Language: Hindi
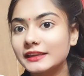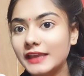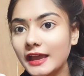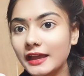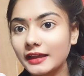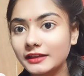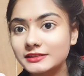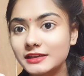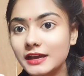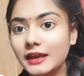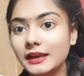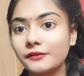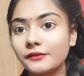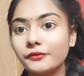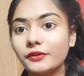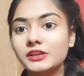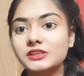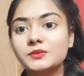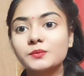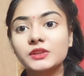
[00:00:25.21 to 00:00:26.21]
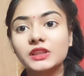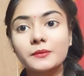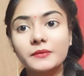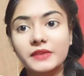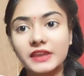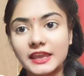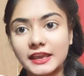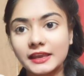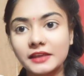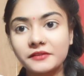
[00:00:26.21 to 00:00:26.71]
क्या सारे फेस
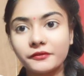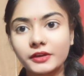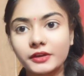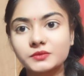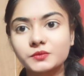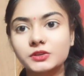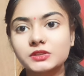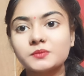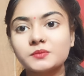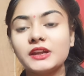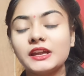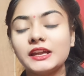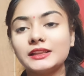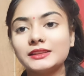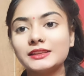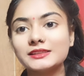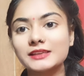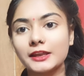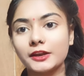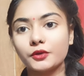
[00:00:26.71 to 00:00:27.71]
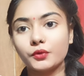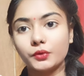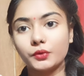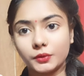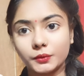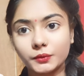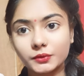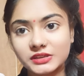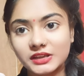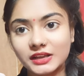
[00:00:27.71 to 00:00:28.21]
मतलब एक ही फेस वॉश में इतने सारे
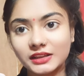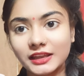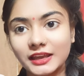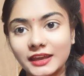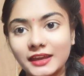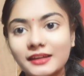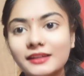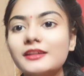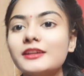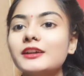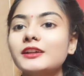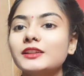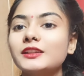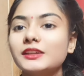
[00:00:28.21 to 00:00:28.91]
गुण हो सकते हैं